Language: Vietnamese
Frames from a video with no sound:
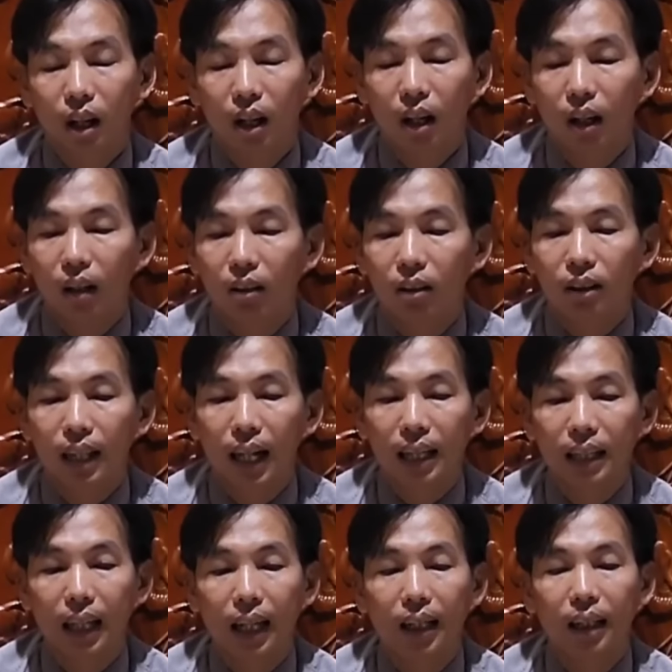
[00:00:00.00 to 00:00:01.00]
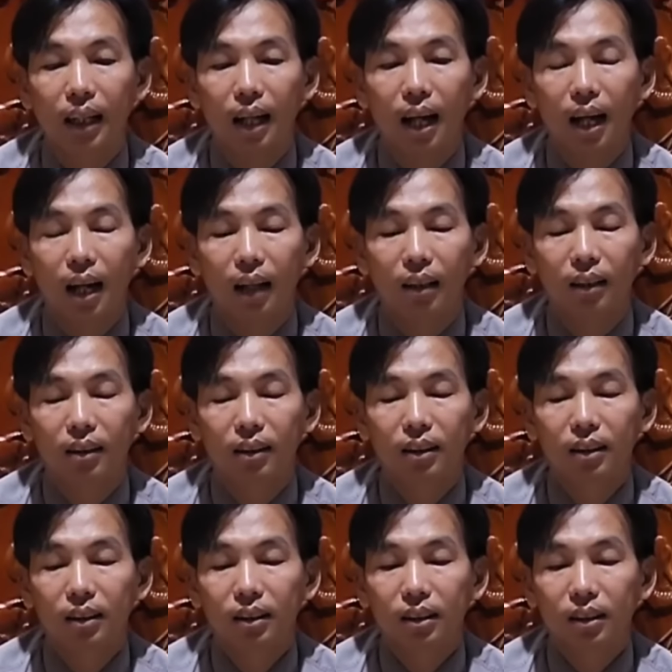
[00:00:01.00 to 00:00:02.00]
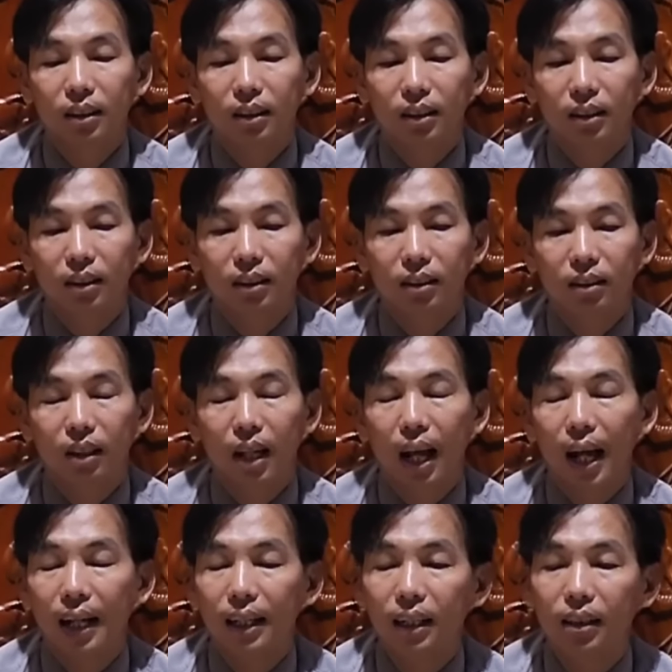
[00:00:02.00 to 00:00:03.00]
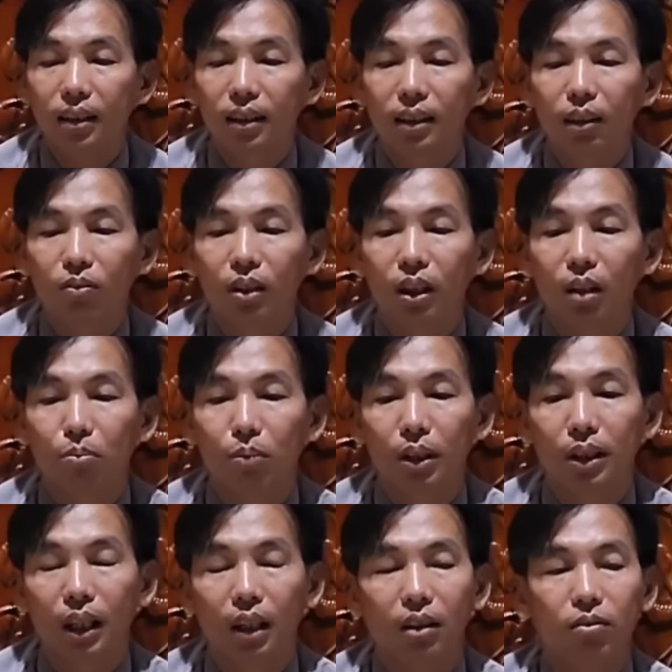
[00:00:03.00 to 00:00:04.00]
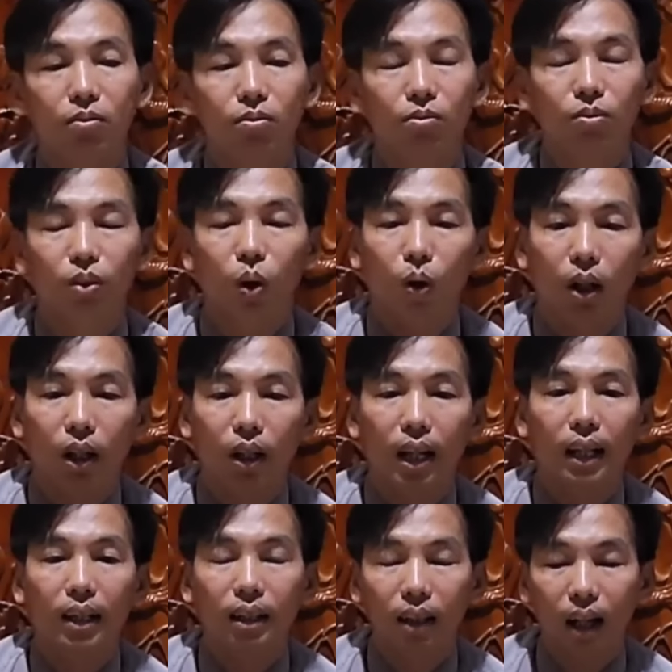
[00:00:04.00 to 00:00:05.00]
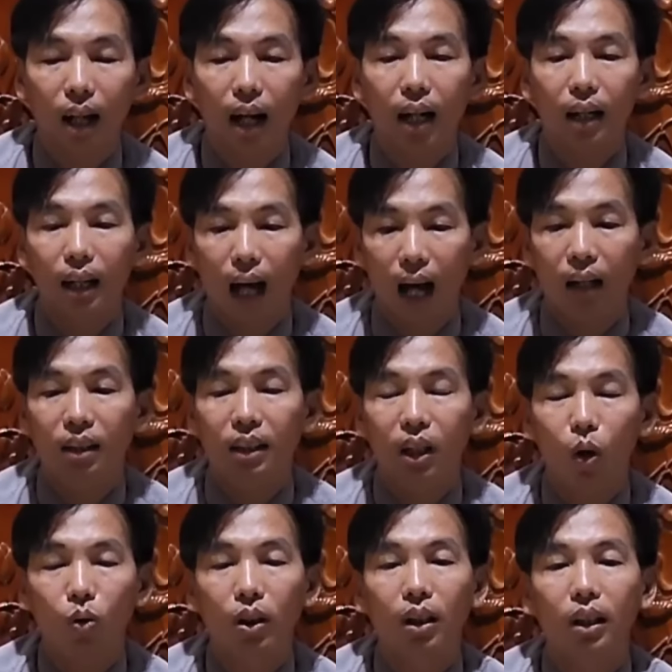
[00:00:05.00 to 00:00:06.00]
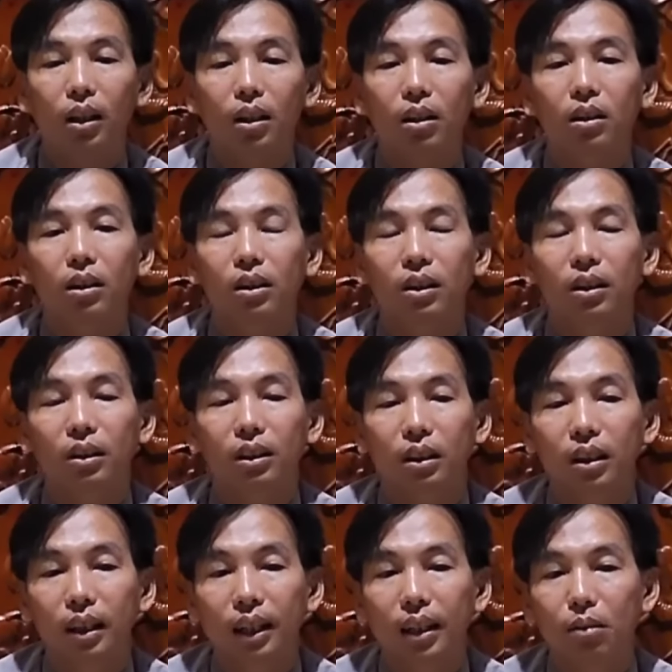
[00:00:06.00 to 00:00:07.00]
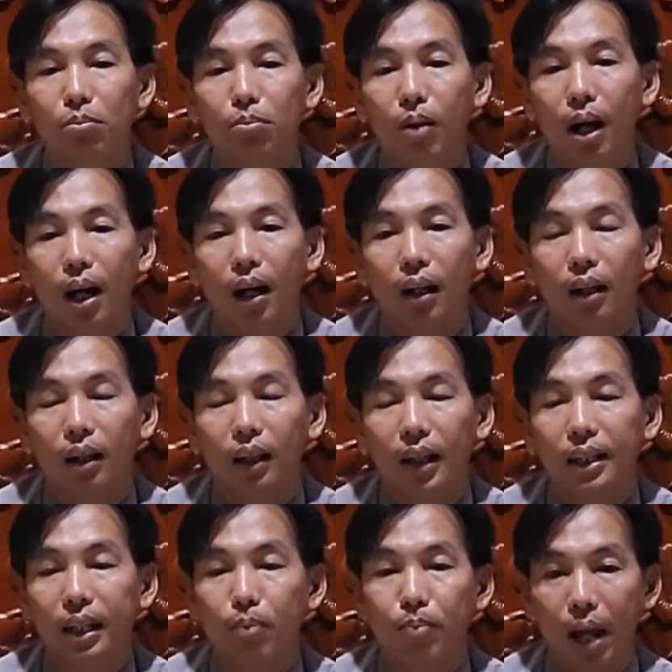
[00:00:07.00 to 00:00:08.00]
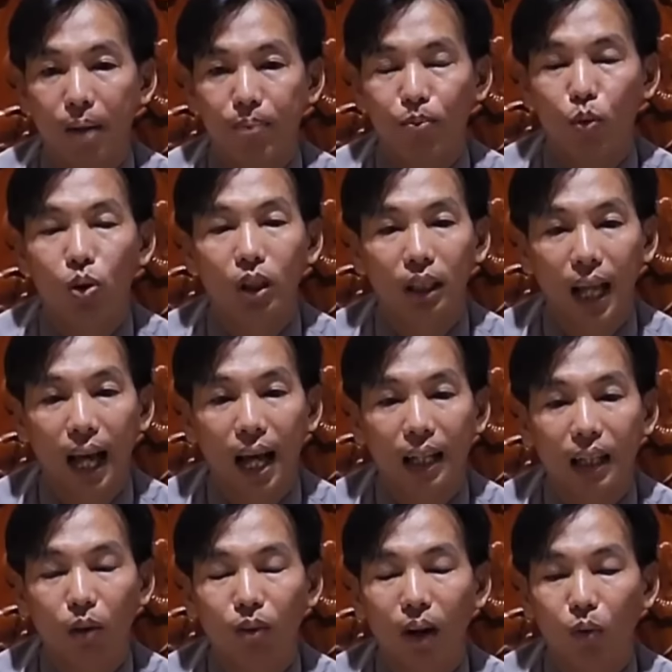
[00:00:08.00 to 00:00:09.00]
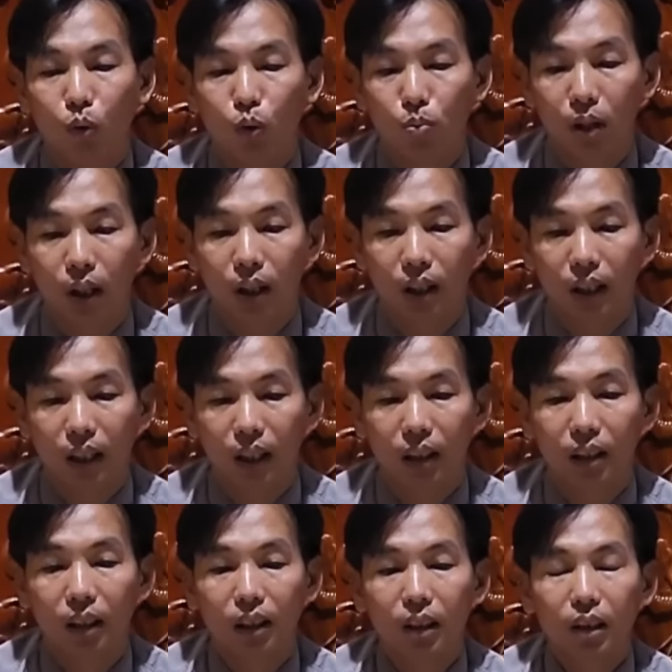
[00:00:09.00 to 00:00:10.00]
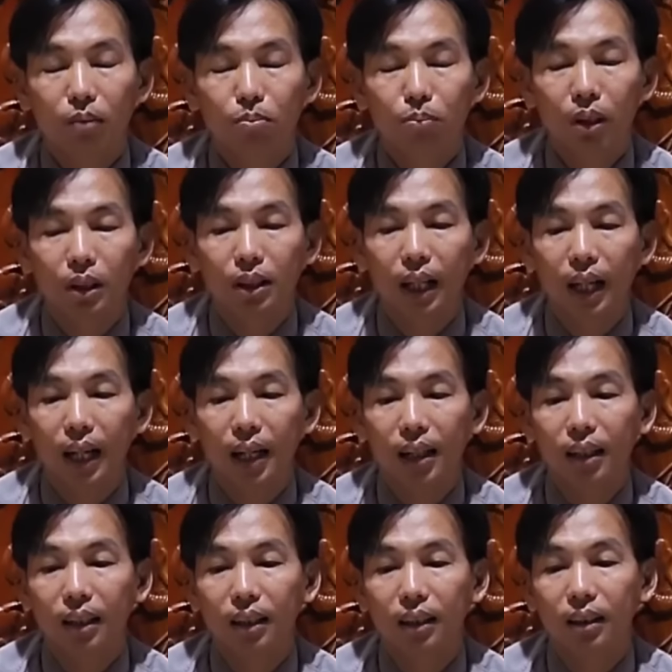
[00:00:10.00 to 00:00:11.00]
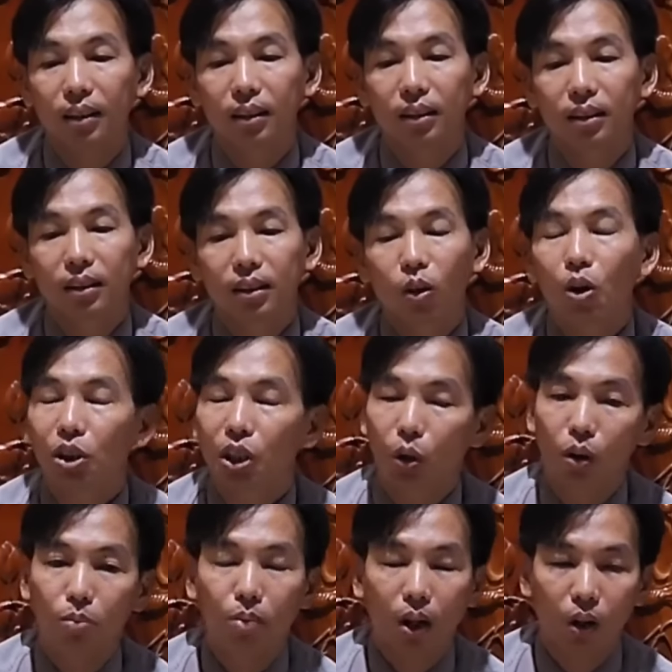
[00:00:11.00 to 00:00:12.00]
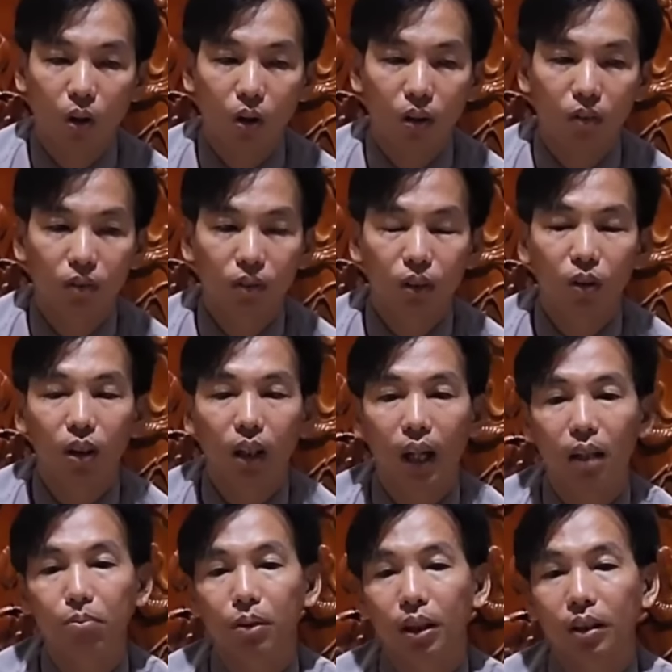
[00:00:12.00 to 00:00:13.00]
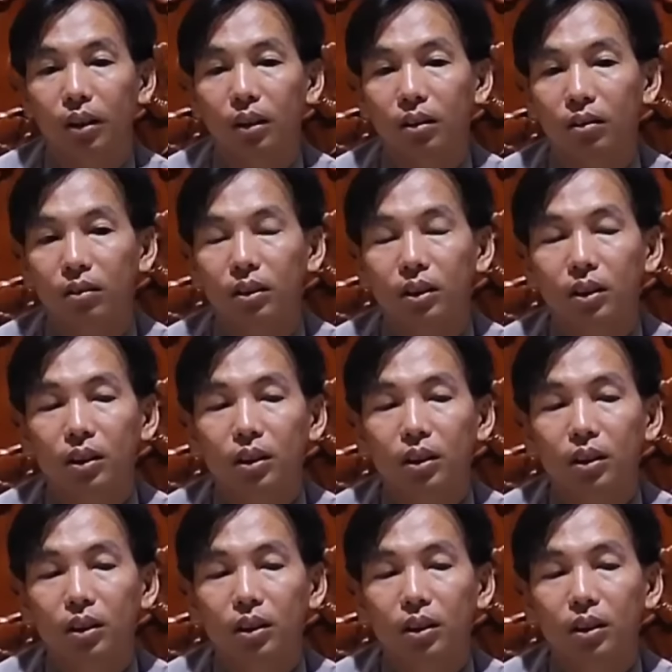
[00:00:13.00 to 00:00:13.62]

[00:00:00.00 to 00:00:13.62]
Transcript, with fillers: à, người ta sẽ là à, để giống như là mình sẽ gọi là để ẩn giấu những cái những cái mà kỷ niệm đẹp của người ta trong lòng của mình thì mình sẽ ờ, khó chịu lắm bà con có thể mình